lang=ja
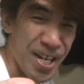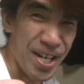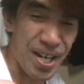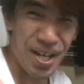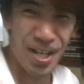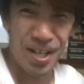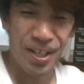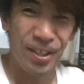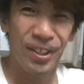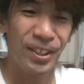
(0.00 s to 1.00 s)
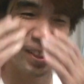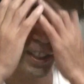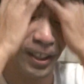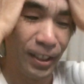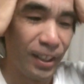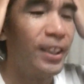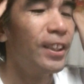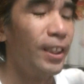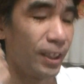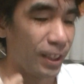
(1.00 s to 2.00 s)
はいというわけでね
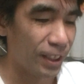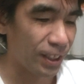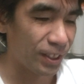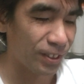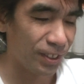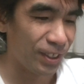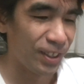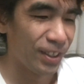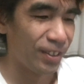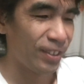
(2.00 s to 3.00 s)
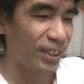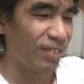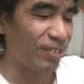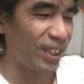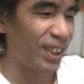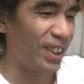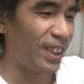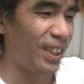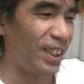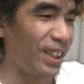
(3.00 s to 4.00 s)
えー、そう皆さんもね、
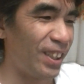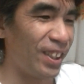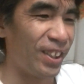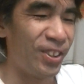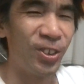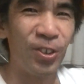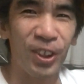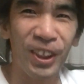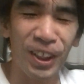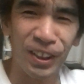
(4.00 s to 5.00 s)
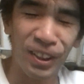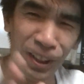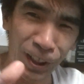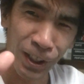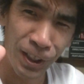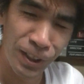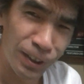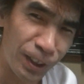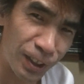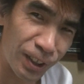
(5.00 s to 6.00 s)
えー、服を着たかったらね
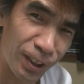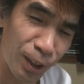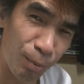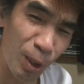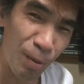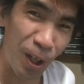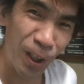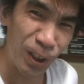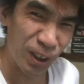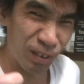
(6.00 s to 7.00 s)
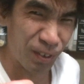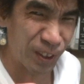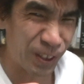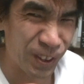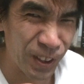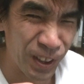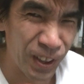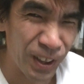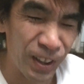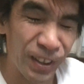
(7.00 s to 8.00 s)
是非着てみればいいと思います
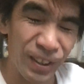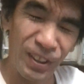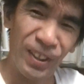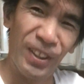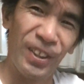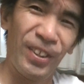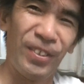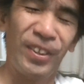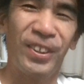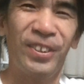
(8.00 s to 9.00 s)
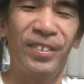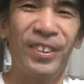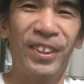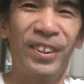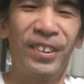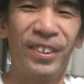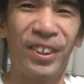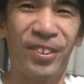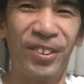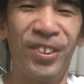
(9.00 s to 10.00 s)
えー、私のね
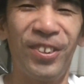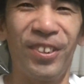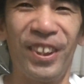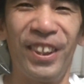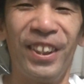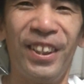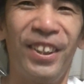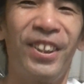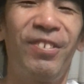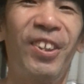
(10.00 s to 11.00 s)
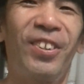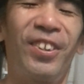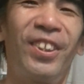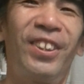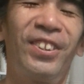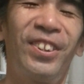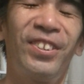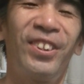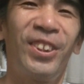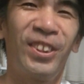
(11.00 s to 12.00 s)
じゃあこの服をねしばらく着続け
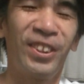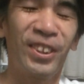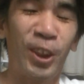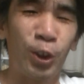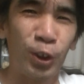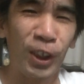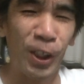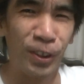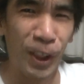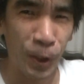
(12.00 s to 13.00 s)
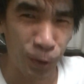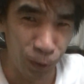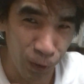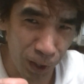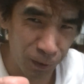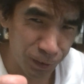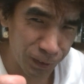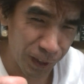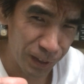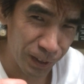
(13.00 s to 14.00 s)
着続けるんでねこの動画はこれ
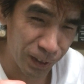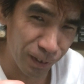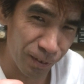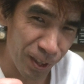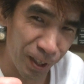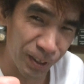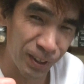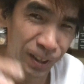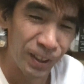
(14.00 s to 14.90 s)
ぐらいにしたいと思います